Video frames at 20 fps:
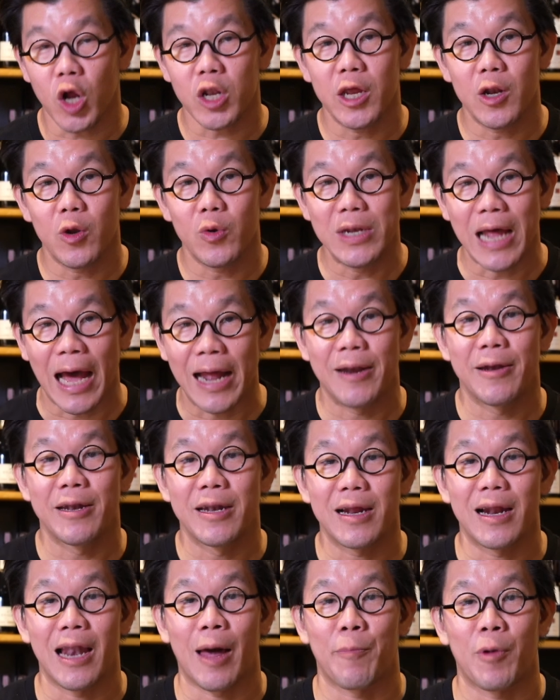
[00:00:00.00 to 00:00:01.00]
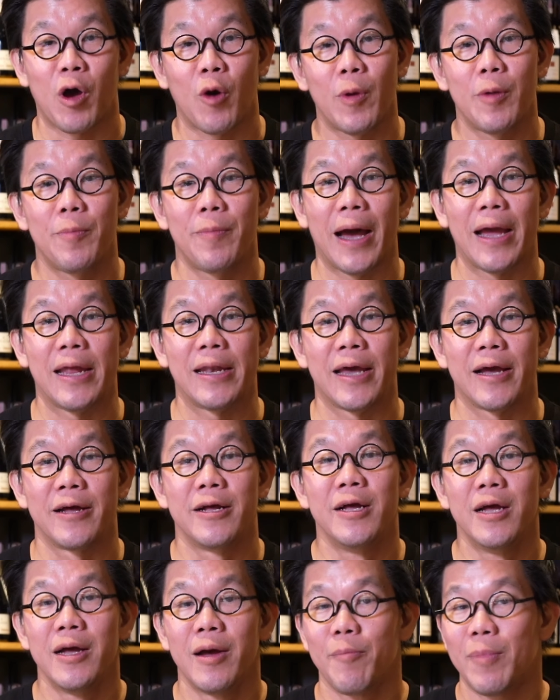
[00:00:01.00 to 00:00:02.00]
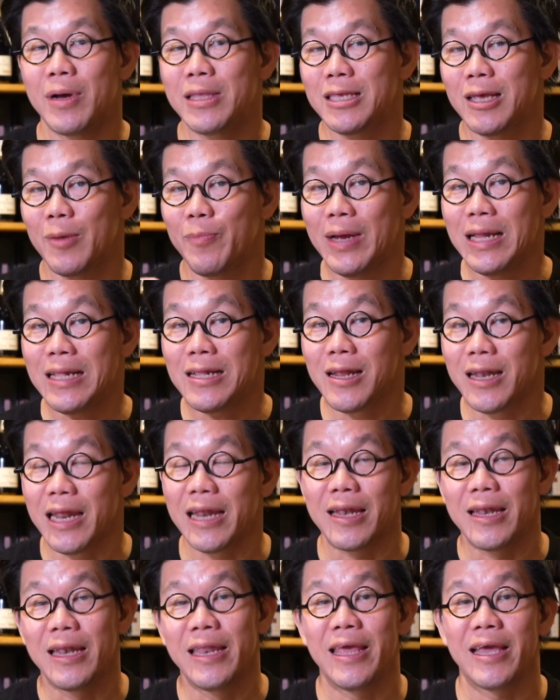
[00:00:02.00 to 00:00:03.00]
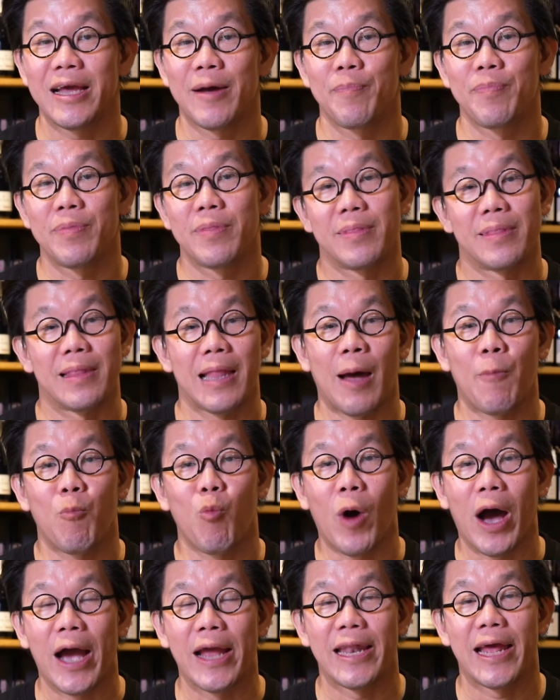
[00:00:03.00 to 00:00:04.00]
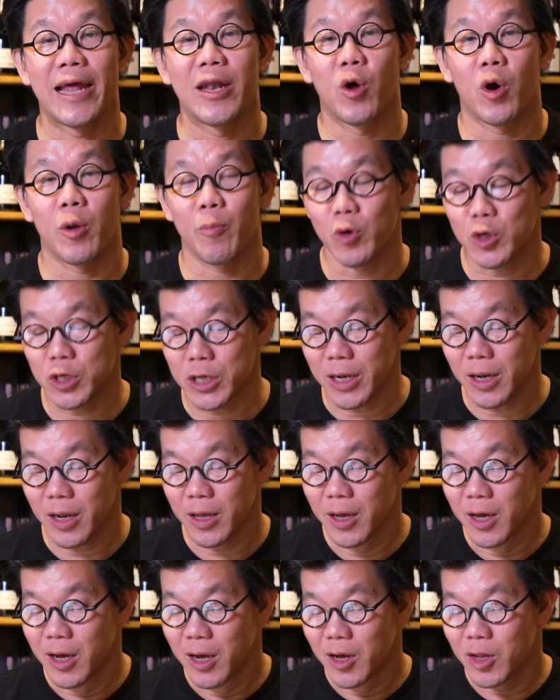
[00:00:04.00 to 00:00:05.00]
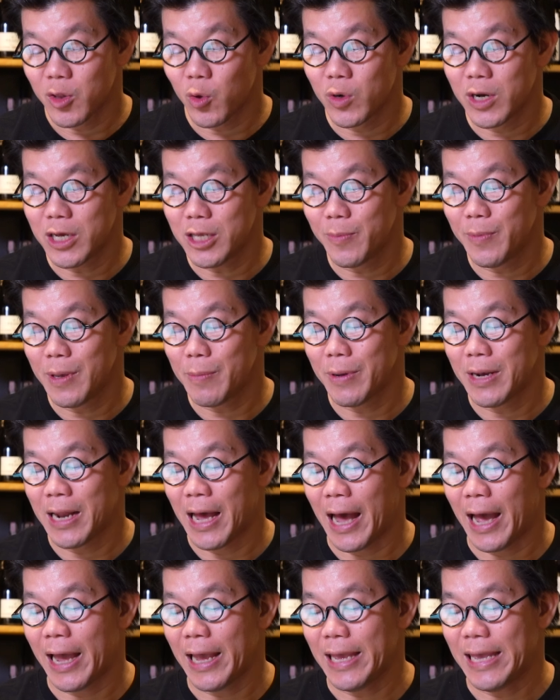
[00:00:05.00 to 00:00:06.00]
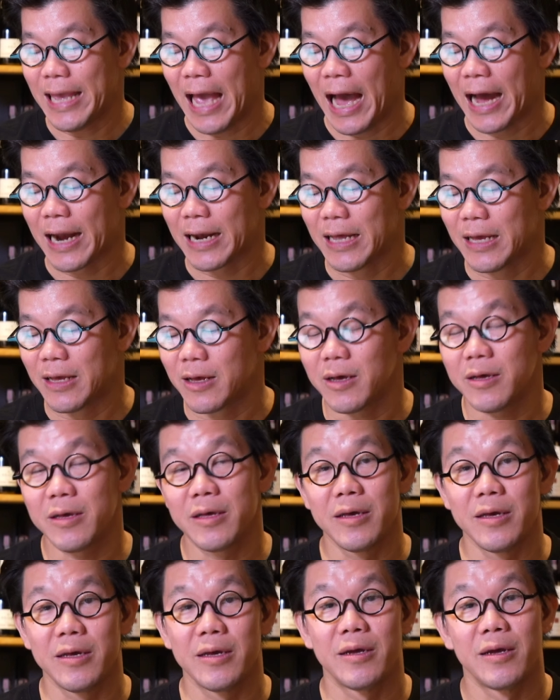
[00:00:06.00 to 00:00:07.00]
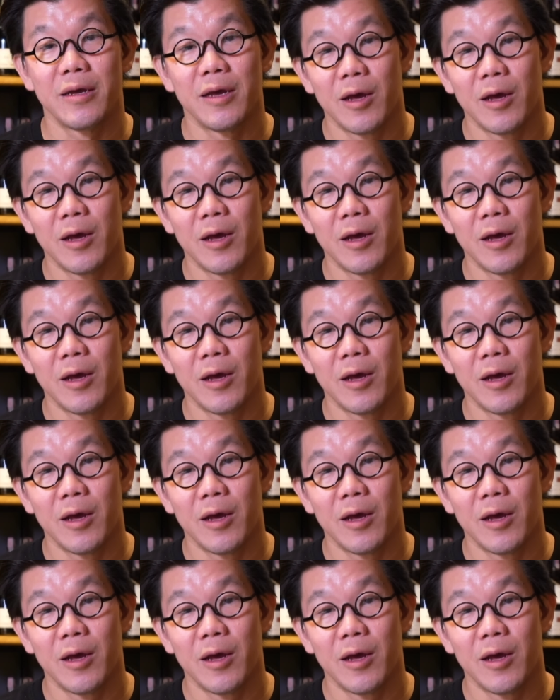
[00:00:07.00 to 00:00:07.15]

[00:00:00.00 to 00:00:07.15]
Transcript: อกที่เราดันกลับเข้าไปใหม่เนี่ย มันจะไม่สนิทดีกับน้ำไวน์แน่นอน เพราะฉะนั้นตรงนี้จะมีปัญหาอีกอย่างหนึ่งก็คือ